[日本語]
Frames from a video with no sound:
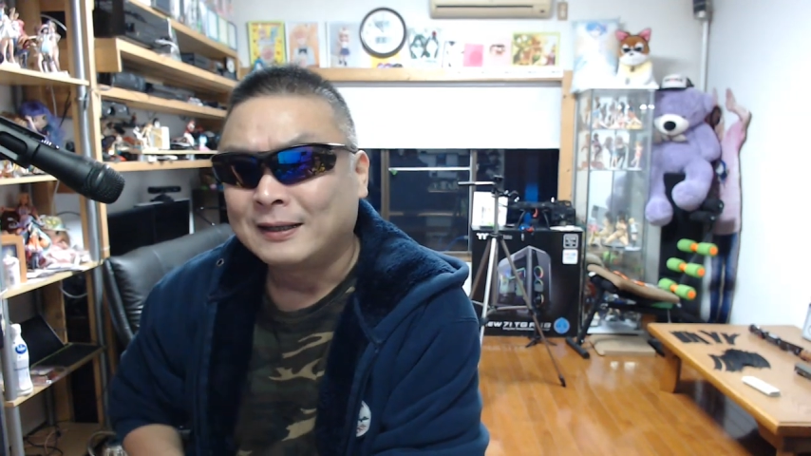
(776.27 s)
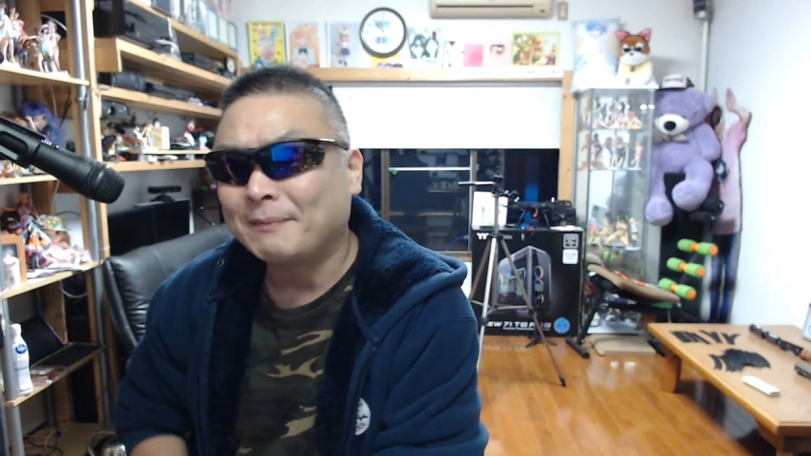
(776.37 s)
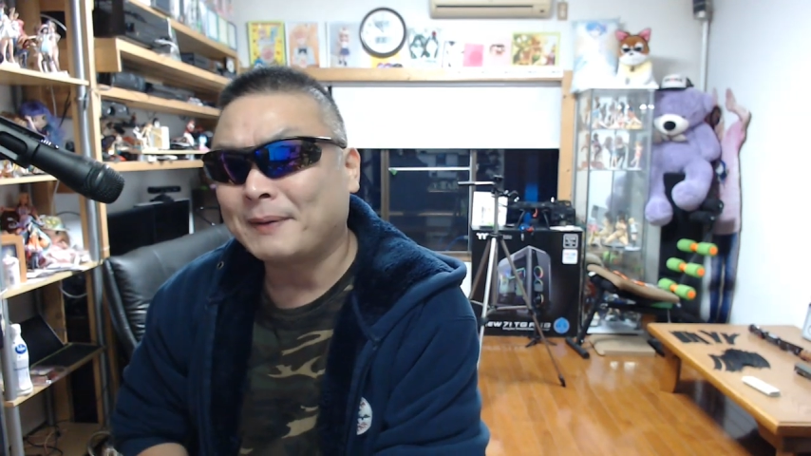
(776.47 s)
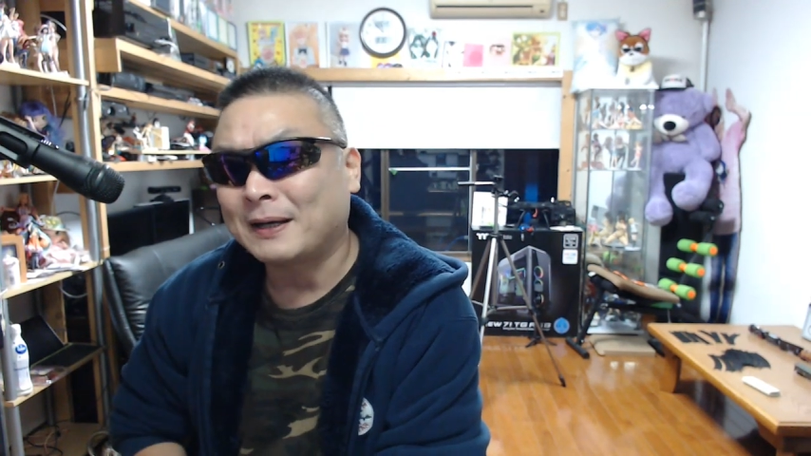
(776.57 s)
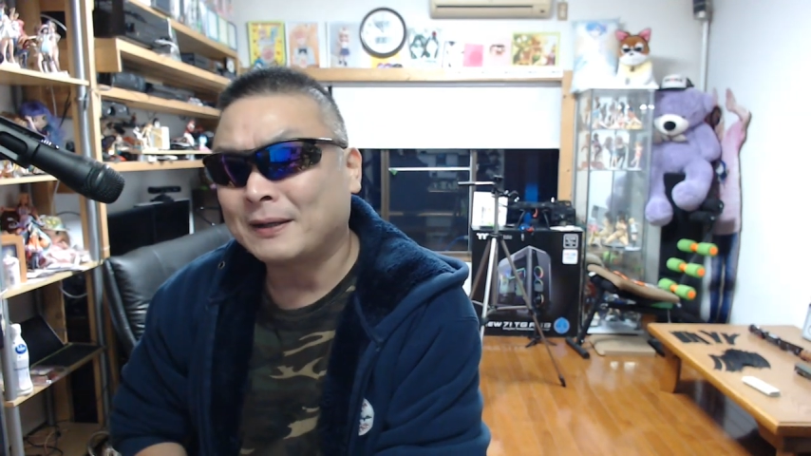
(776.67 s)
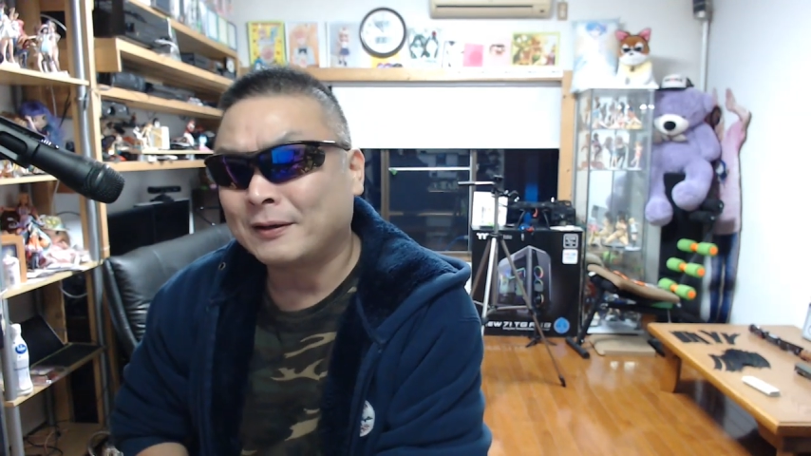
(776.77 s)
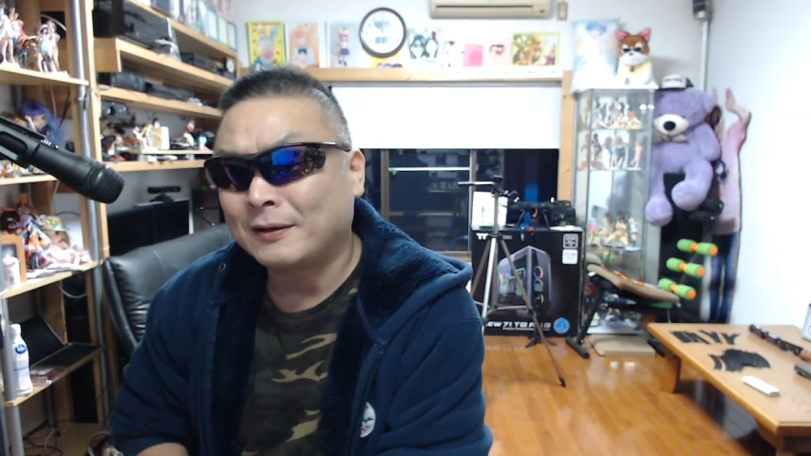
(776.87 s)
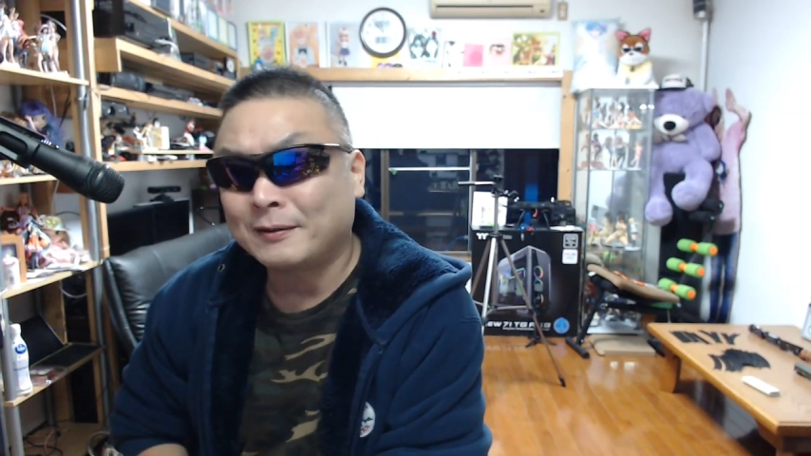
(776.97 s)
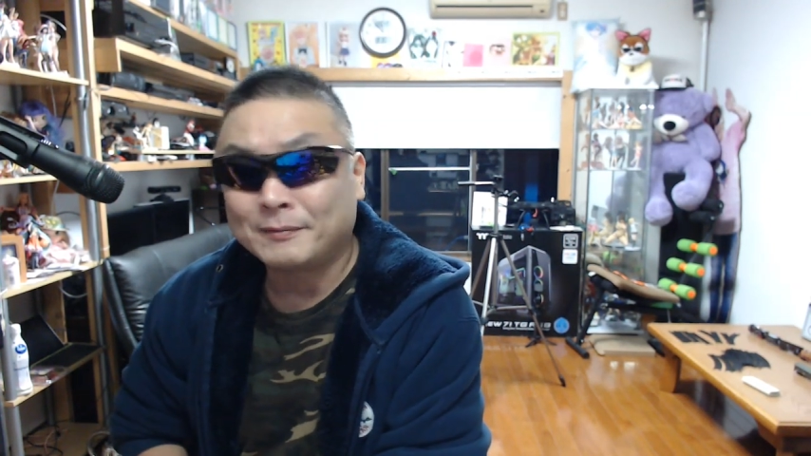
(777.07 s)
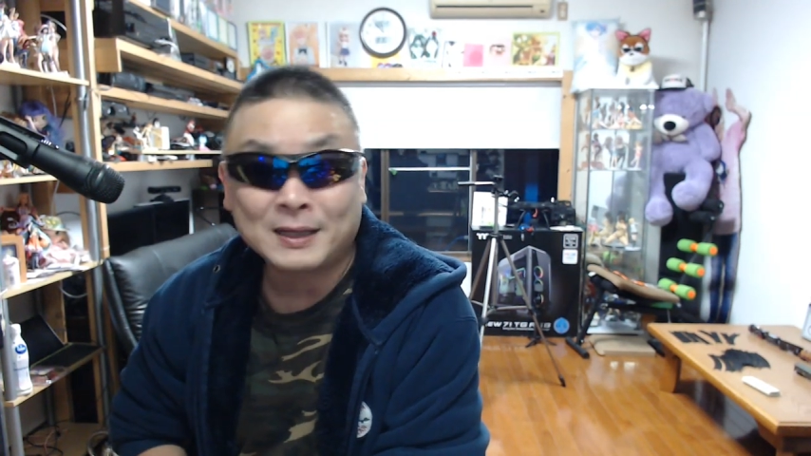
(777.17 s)
やっぱあ
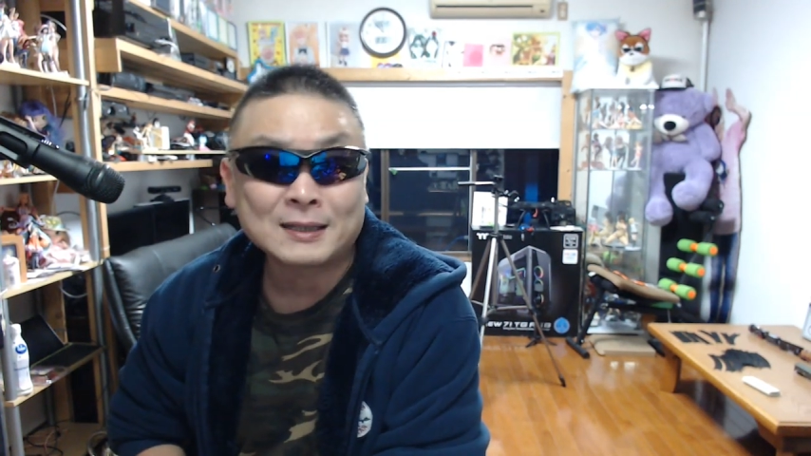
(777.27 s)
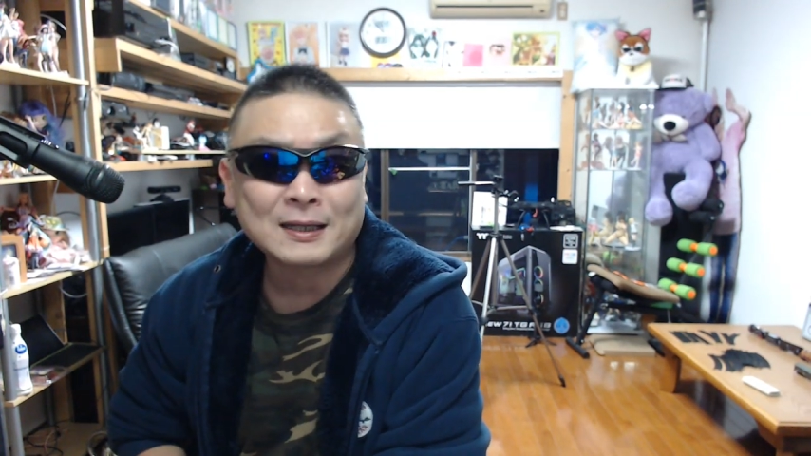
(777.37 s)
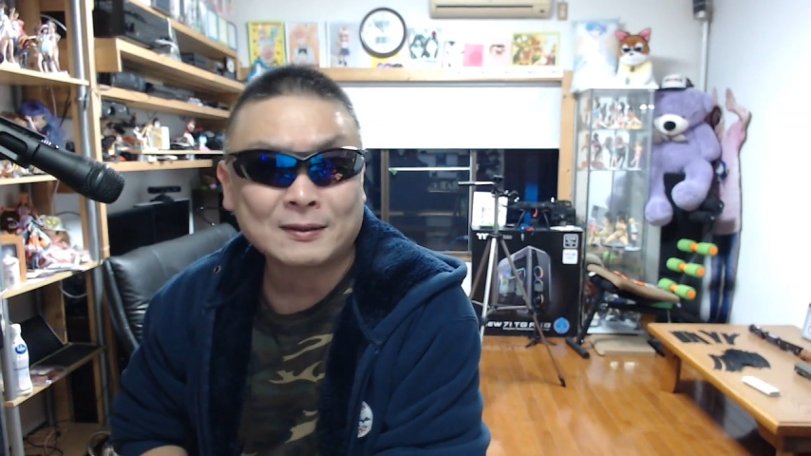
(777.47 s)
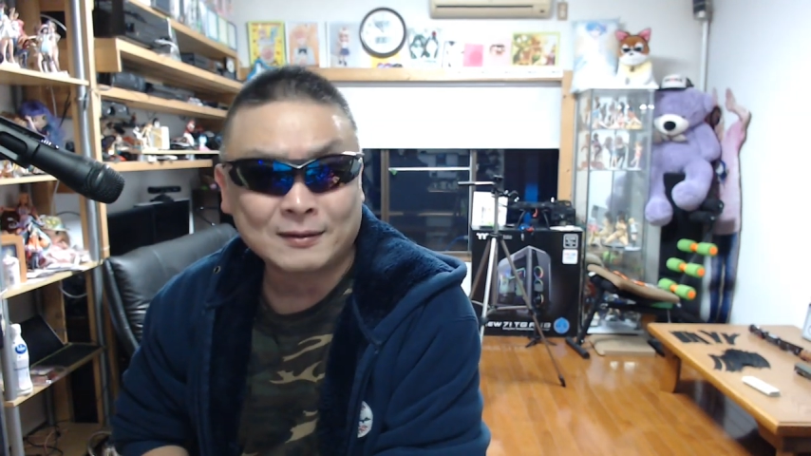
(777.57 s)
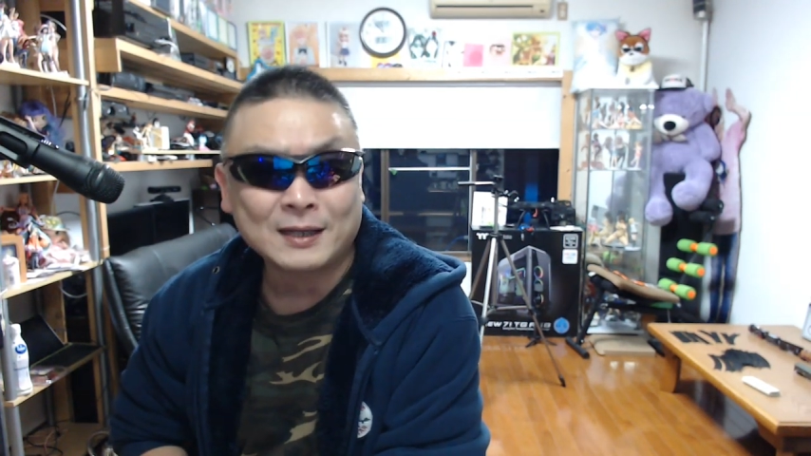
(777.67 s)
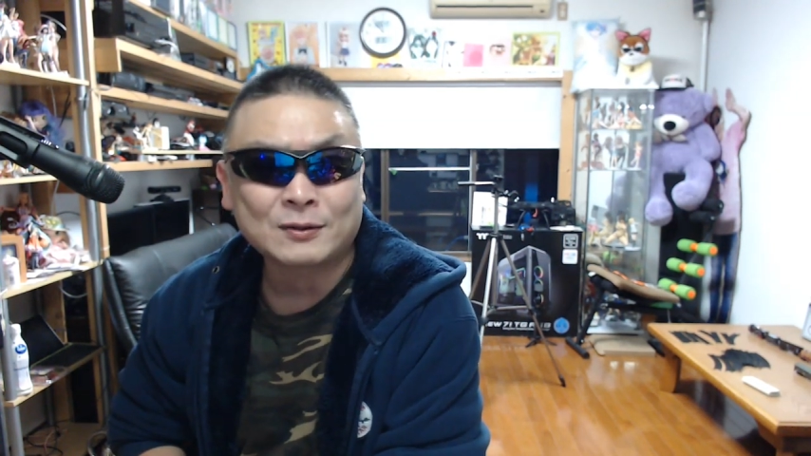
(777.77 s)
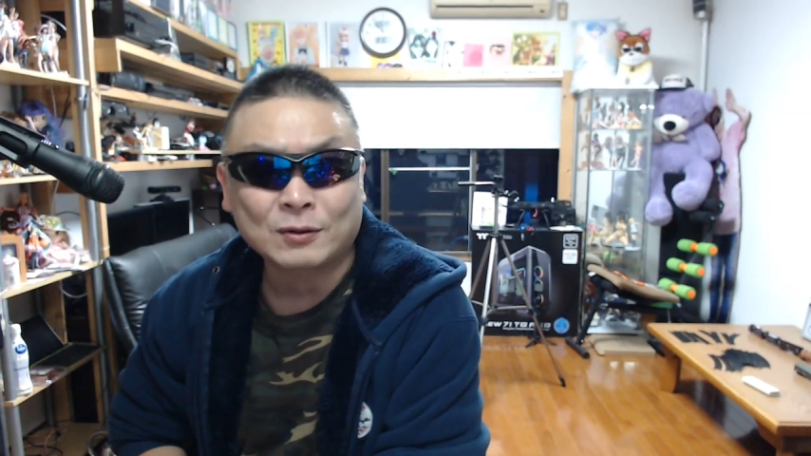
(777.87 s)
の、皆さんのね、